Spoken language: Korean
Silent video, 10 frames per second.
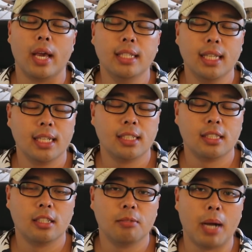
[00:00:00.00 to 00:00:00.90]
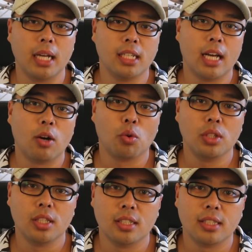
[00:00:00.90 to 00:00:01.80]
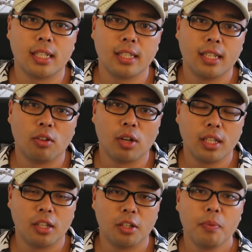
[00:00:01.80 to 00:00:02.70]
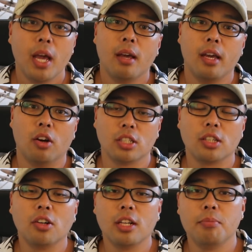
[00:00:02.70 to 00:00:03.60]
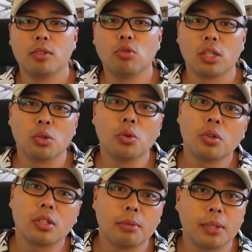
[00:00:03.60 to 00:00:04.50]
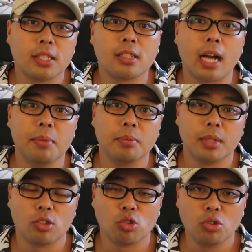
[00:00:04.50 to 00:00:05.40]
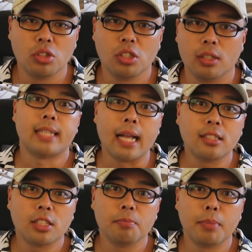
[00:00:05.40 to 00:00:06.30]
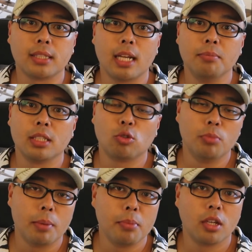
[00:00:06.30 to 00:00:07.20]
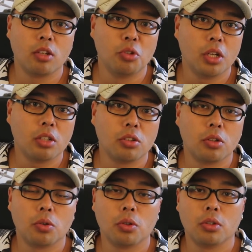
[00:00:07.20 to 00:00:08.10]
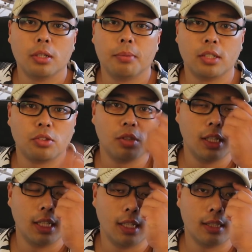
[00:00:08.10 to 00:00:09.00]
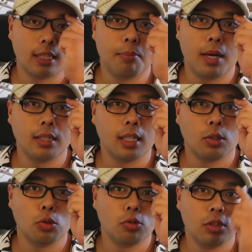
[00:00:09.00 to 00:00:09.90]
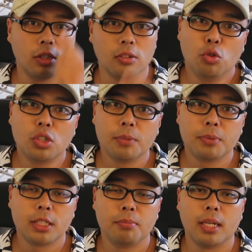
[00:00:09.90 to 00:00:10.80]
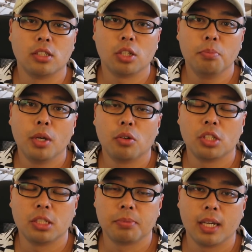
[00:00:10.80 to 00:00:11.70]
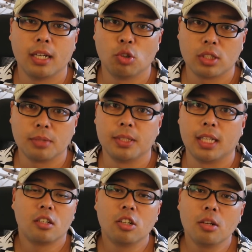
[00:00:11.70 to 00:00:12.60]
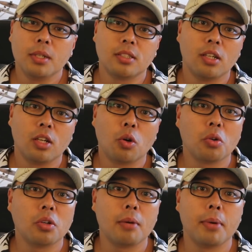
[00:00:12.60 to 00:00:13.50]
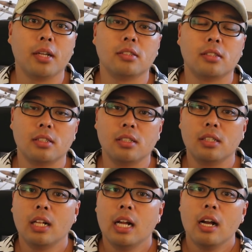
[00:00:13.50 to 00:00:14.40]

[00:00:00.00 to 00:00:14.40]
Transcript: 굉장히 지금 많이 나오고 있는 상태라고 하네요. 네, 어쨌든 간에 미국의 총 코로나 바이러스 감염자들 수는 4,139만 명이고요. 그리고 코로나 바이러스로 인해 사망자의 총수는 67만 1,000명으로 집계가 됐습니다. 그러면서 이 코로나 바이러스